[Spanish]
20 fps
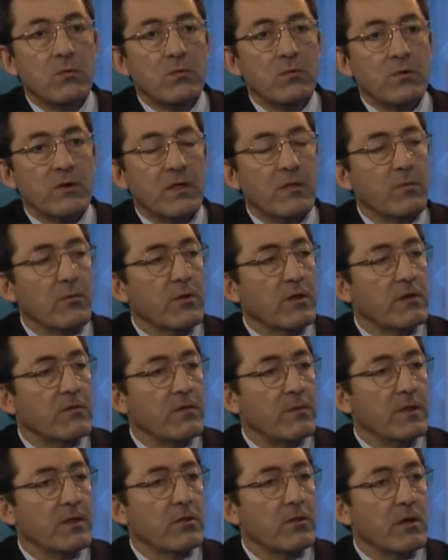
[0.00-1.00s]
ritmo de
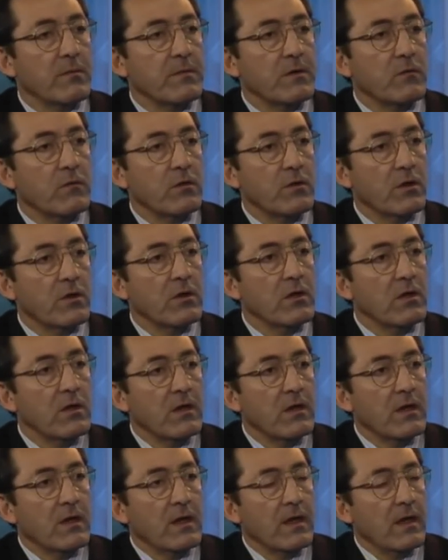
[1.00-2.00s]
crecimiento de la inversión
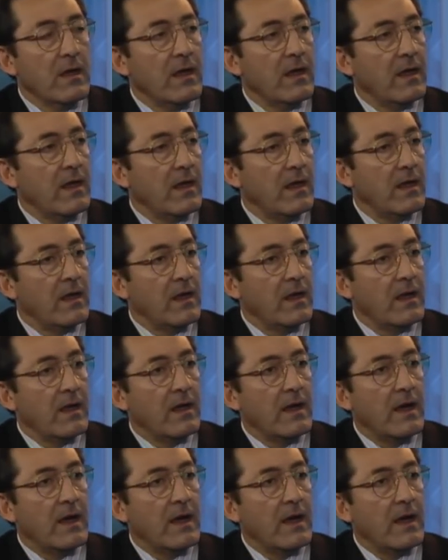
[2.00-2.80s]
eh,